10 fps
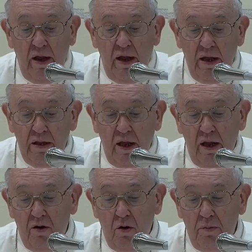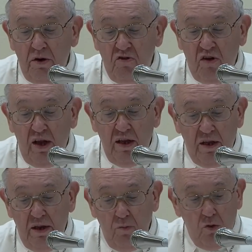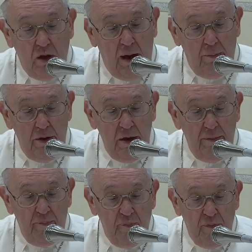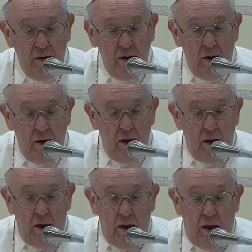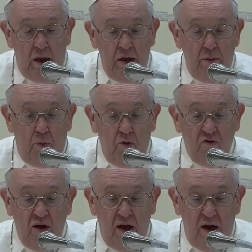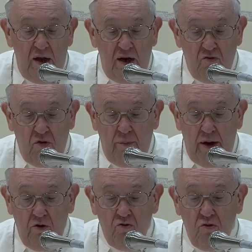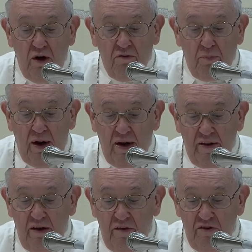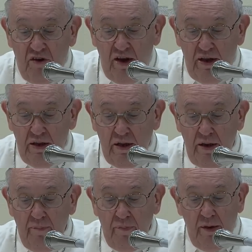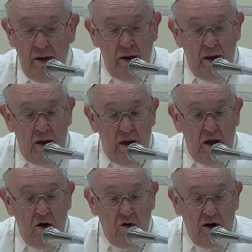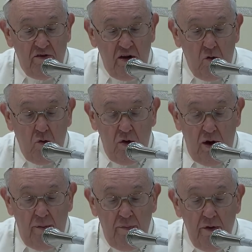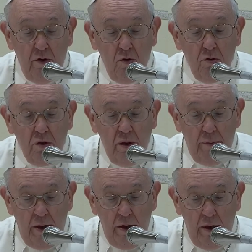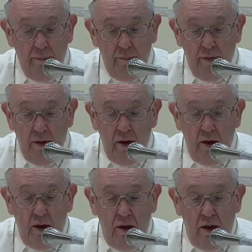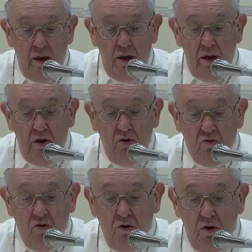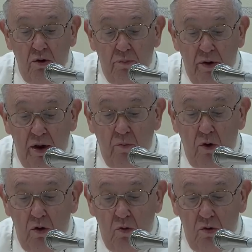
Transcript: Thị kiến này được lặp lại ở phần đầu của sách Khải Huyền và đề cập đến Chúa Giêsu phục sinh, đấng đã hiện ra với thị nhân với tư cách là Mê-si-a, tư tế và là vua, vĩnh cửu, toàn tri và bất biến.